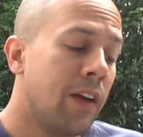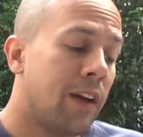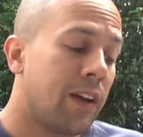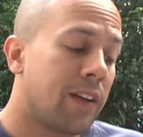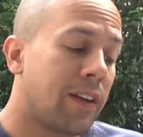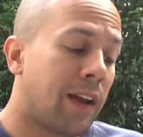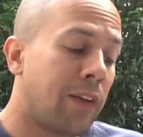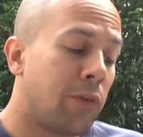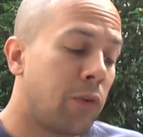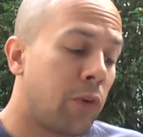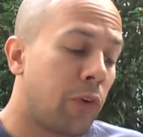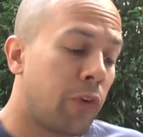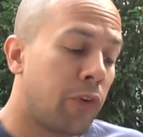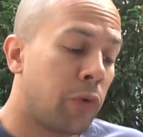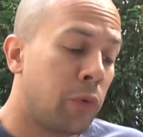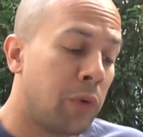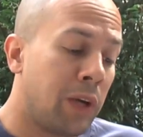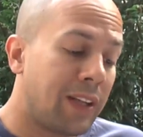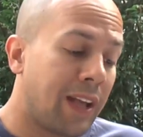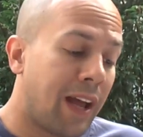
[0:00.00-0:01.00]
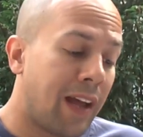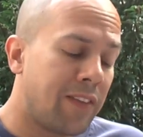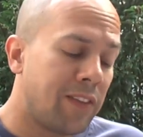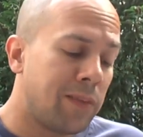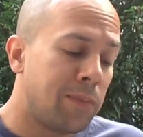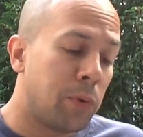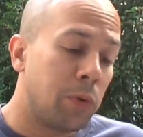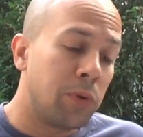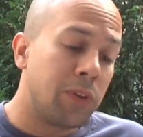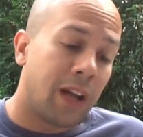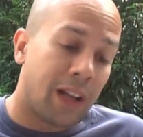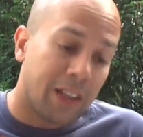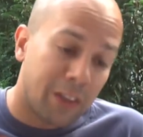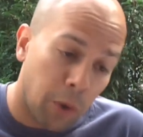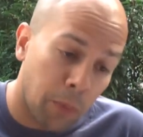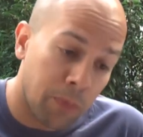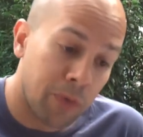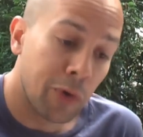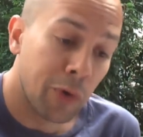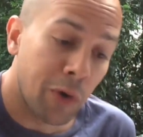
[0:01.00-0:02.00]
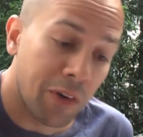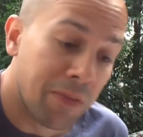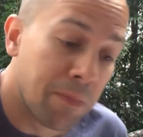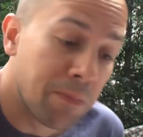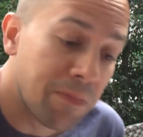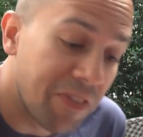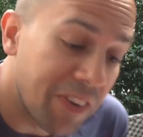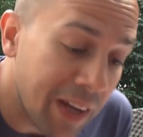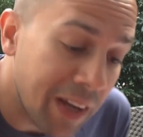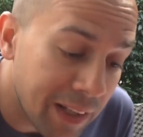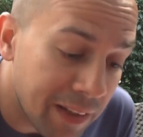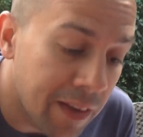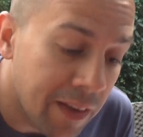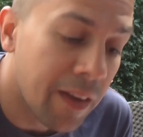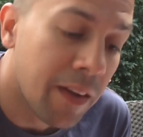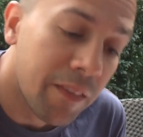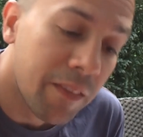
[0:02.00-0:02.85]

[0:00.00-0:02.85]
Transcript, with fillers: Der Trambo kostet 130 Punkte, hat die Option auf ein Pferd.